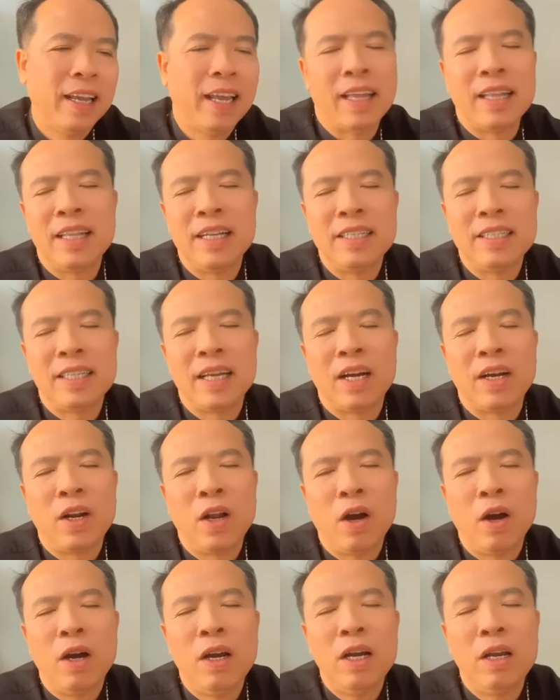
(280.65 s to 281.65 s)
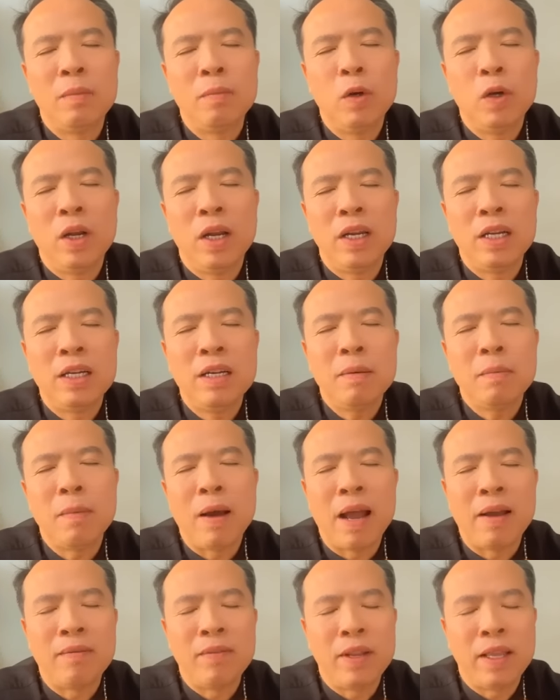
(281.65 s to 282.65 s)
à, kể từ giờ đó người môn đệ
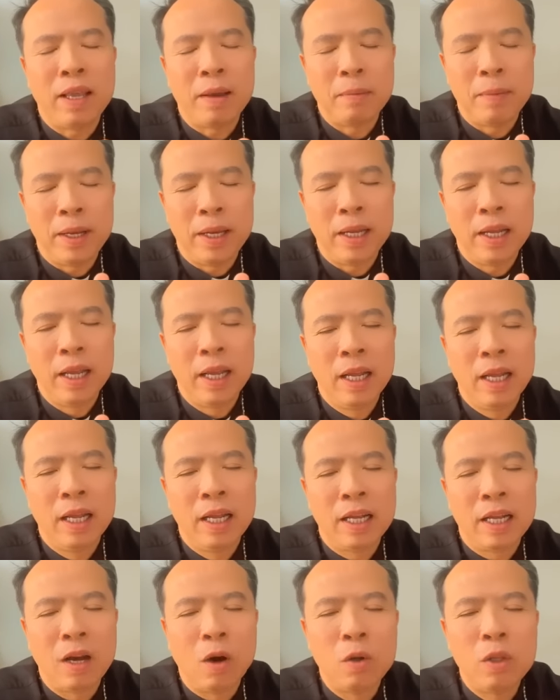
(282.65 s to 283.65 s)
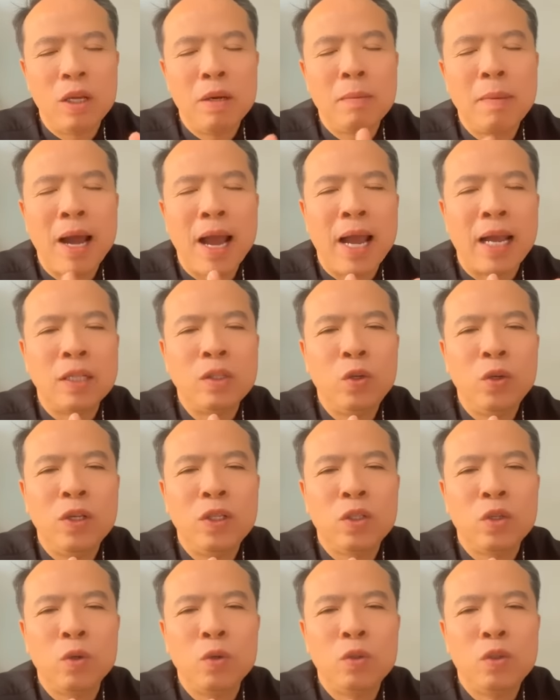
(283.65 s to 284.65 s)
rước bà về nhà mình Câu thứ ba,
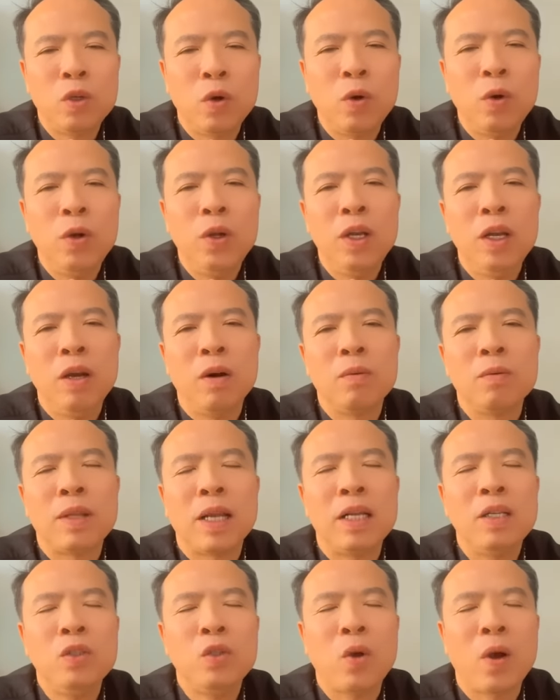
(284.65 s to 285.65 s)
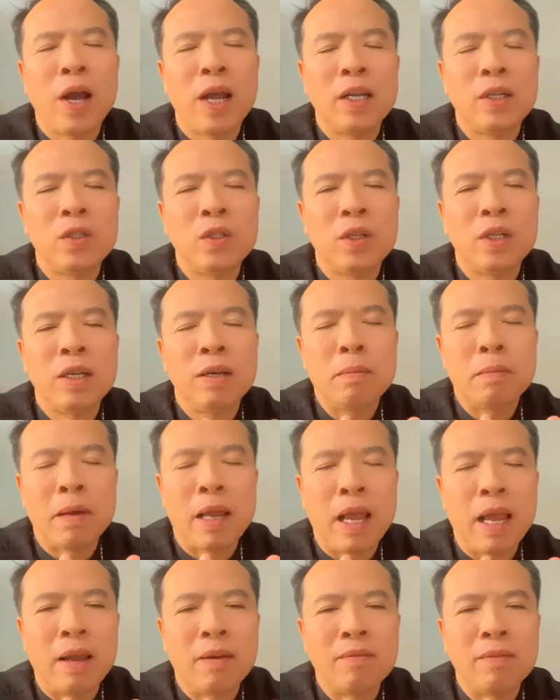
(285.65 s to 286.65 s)
Chúa Giêsu chối ông Thánh Gioan cho
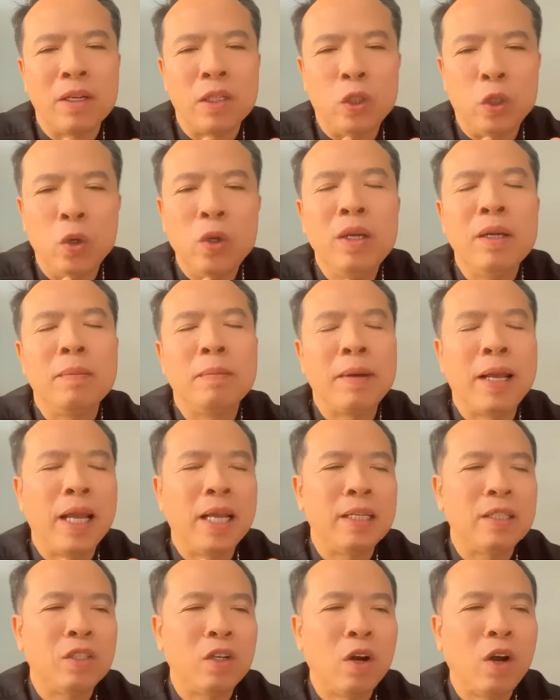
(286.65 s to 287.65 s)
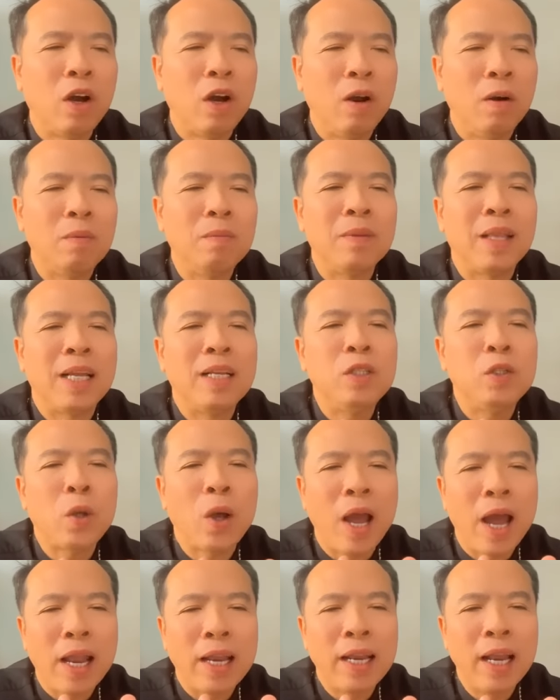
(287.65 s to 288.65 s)
Đức Mẹ và chối Đức Mẹ cho ông
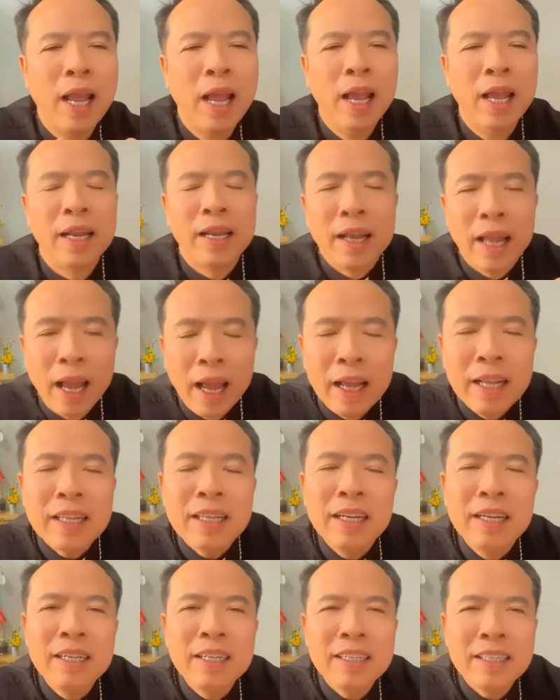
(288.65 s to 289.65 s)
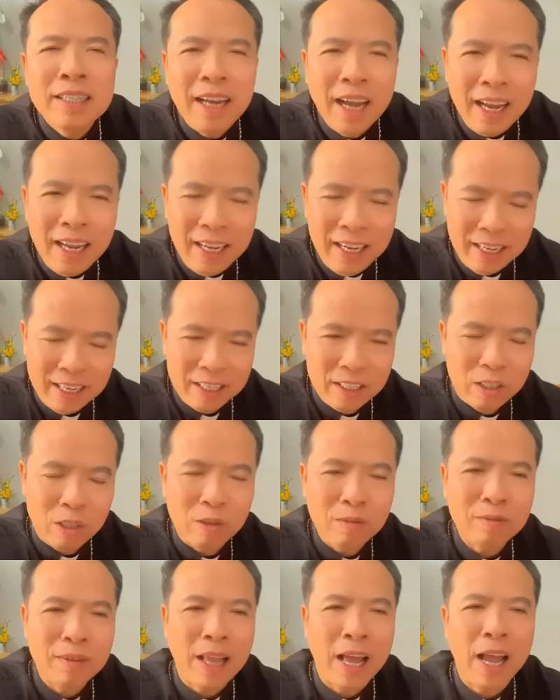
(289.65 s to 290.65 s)
Thánh Gioan. Để từ đây
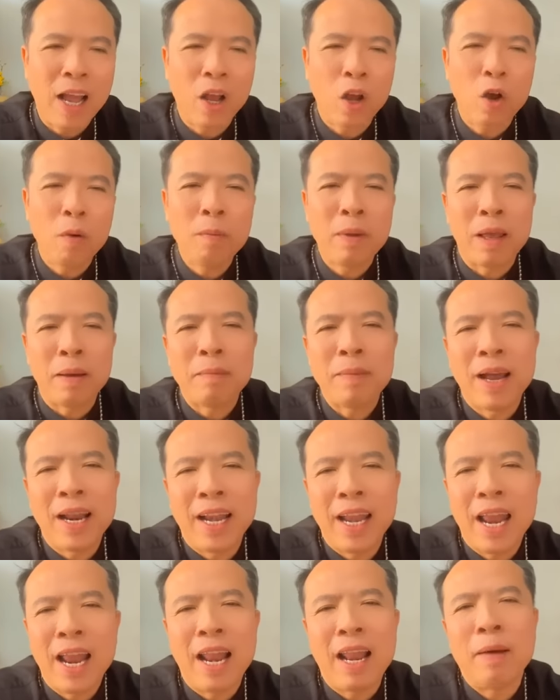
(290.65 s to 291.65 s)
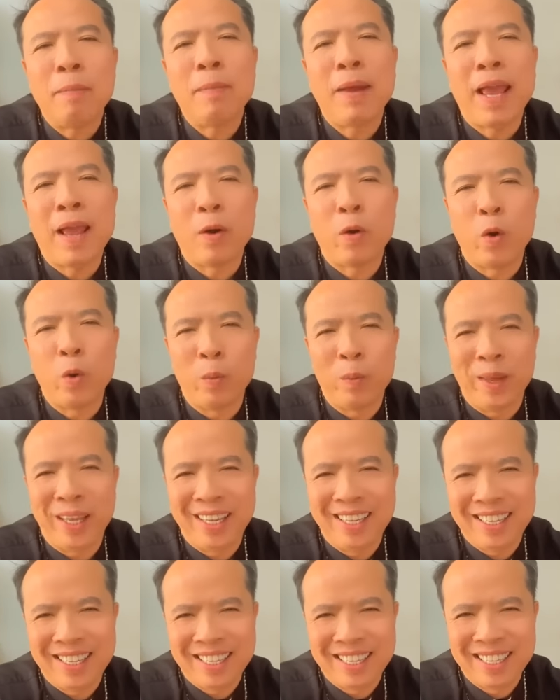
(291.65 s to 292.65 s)
chúng ta có mẹ Maria là mẹ của
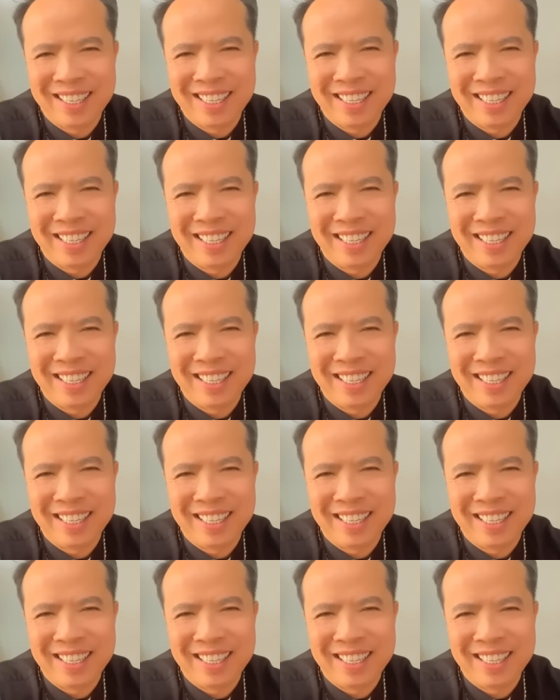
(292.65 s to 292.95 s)
mình.